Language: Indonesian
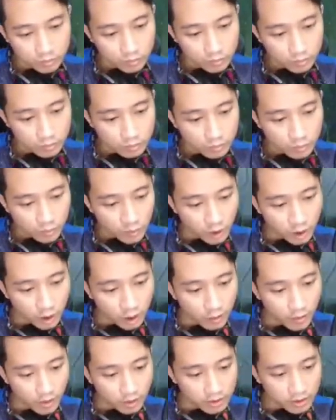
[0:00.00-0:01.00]
Ayo
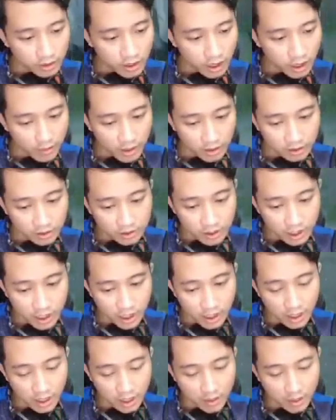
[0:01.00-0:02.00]
maksa, maksa,
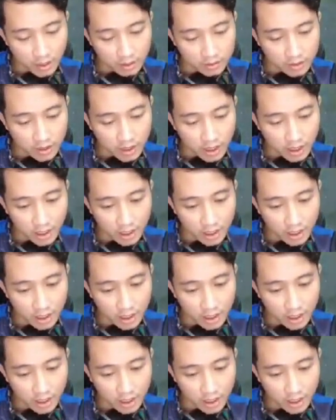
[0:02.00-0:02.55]
maksa.